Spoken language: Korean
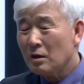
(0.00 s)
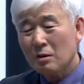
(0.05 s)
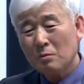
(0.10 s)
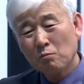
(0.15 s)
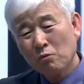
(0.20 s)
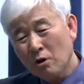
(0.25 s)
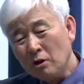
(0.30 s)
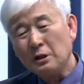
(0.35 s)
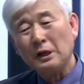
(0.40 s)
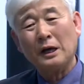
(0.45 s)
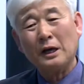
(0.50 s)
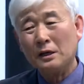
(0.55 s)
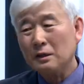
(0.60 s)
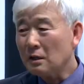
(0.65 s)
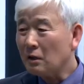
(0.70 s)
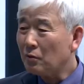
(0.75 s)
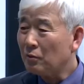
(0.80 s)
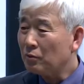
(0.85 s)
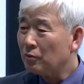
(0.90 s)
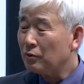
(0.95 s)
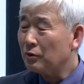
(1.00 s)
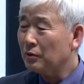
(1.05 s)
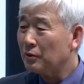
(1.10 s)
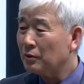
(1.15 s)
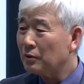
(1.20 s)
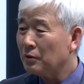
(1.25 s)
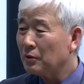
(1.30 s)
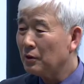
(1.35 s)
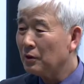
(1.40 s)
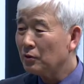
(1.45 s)
뭘 택했냐고 우리는.
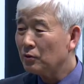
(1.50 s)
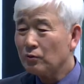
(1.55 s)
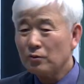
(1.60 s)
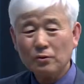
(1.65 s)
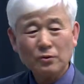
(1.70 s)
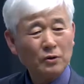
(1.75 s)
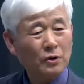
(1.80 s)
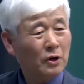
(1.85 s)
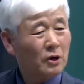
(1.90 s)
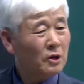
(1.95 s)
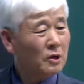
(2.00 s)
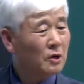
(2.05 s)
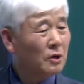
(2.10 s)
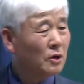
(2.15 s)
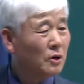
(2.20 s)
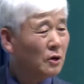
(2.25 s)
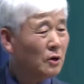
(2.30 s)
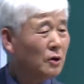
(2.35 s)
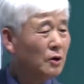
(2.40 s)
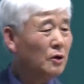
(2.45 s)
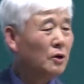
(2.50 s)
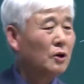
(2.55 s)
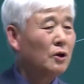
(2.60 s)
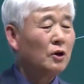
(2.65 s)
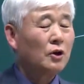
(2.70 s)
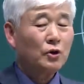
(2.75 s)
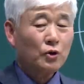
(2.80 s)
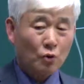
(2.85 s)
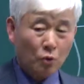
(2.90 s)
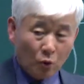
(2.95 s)
어?
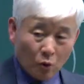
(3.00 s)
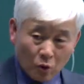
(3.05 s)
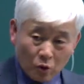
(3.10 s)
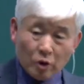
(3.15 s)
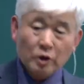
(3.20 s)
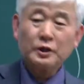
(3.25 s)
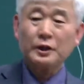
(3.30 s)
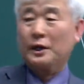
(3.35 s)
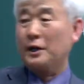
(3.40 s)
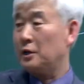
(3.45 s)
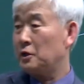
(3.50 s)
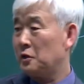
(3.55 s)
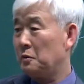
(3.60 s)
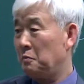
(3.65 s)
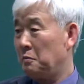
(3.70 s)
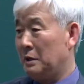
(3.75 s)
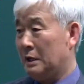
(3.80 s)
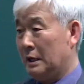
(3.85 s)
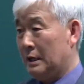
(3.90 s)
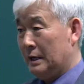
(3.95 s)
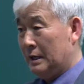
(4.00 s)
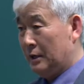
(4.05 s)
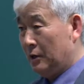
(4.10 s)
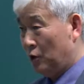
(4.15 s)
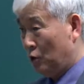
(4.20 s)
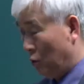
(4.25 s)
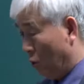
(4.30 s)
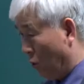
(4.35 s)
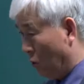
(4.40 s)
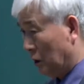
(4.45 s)
효를 택했습니다.
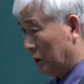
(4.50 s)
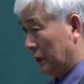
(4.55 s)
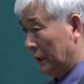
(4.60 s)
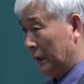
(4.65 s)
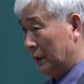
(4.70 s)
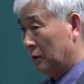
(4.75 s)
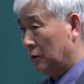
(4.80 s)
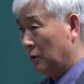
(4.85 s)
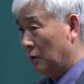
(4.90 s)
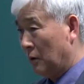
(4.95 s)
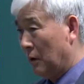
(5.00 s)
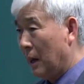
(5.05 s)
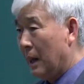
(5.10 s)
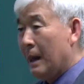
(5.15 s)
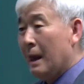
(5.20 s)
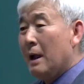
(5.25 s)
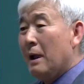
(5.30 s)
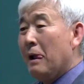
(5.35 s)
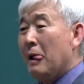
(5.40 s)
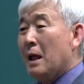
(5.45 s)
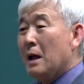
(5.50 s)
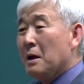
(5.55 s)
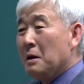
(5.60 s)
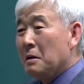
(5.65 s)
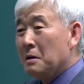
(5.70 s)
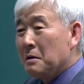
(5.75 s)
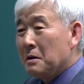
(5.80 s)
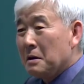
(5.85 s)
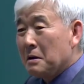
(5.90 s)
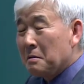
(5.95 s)
효를 택했어요.
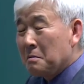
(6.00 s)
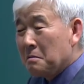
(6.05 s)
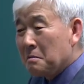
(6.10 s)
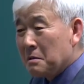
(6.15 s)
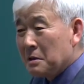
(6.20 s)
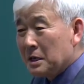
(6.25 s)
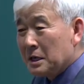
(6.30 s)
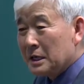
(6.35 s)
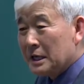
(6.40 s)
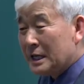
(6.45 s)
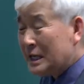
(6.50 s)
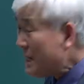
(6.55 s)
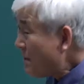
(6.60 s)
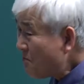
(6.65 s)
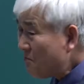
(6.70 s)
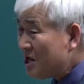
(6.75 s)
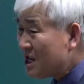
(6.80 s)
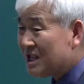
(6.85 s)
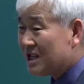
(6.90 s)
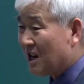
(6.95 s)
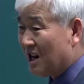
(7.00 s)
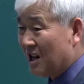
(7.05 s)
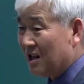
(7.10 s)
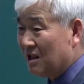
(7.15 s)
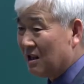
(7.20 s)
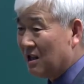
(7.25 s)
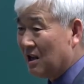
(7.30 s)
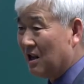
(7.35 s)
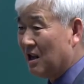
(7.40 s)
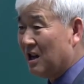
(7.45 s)

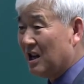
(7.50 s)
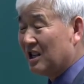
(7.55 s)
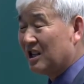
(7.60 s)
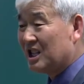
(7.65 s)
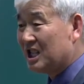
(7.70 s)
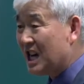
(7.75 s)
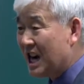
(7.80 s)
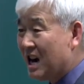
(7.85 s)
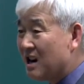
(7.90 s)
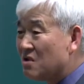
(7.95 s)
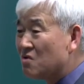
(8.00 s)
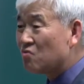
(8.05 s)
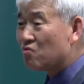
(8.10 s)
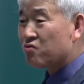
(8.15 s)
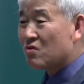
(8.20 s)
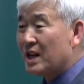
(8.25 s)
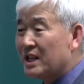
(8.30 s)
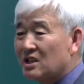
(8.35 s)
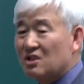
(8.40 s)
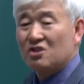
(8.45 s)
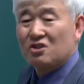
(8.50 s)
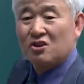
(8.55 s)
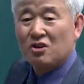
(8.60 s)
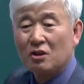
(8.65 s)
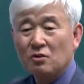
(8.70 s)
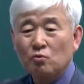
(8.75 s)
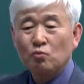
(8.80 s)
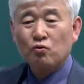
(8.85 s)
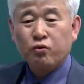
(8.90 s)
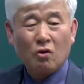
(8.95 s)
임진왜란 때 장수가
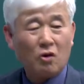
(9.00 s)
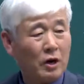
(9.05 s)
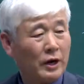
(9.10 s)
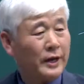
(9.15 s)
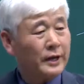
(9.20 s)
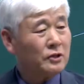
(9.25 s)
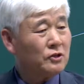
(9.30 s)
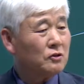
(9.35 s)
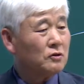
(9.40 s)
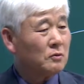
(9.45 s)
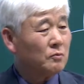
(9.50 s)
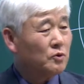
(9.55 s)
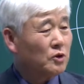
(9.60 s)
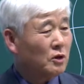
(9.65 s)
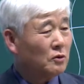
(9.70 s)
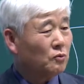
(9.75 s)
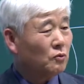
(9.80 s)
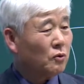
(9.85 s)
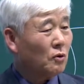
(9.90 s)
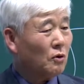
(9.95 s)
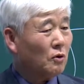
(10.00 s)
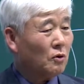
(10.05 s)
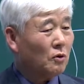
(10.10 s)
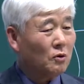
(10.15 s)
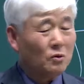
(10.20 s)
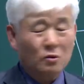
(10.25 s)
전투를 해. 지금 전투를